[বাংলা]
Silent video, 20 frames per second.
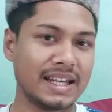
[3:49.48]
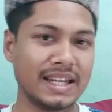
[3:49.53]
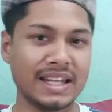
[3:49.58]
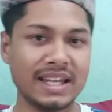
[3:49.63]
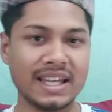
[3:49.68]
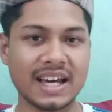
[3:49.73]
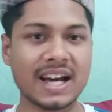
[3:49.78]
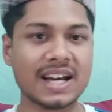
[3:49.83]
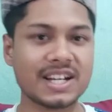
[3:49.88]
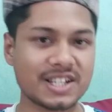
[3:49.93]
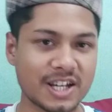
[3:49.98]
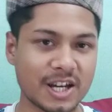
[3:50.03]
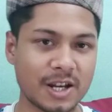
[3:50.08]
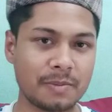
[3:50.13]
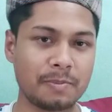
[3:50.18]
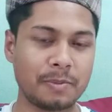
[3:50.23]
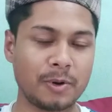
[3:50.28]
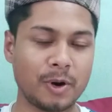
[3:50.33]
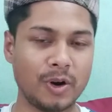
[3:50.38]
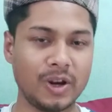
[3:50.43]
নিয়ে আসার
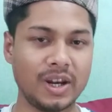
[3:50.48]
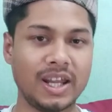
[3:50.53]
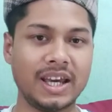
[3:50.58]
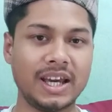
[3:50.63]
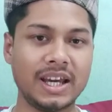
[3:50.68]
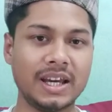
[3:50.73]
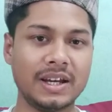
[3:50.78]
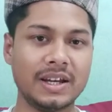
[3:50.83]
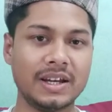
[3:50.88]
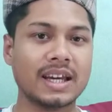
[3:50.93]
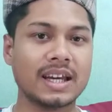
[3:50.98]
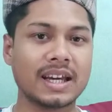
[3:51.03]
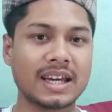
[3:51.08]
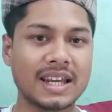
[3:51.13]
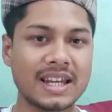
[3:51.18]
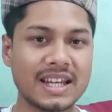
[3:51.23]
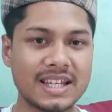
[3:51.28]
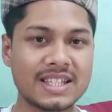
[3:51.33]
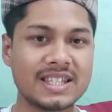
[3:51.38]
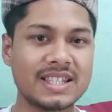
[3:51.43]
ফলে
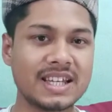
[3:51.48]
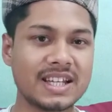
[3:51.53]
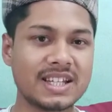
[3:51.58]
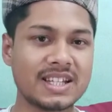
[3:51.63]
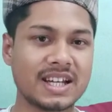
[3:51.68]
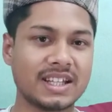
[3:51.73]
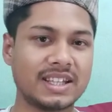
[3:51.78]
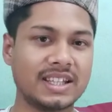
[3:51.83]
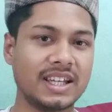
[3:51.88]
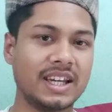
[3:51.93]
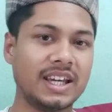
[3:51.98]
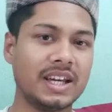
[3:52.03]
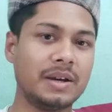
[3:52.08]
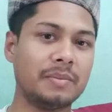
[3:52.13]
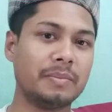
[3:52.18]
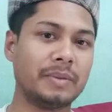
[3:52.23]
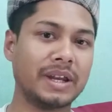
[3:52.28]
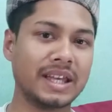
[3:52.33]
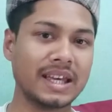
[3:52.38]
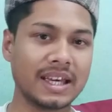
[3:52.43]
গ্রিসদের সাথে
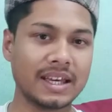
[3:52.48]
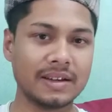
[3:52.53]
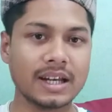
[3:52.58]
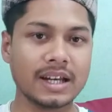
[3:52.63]
মানে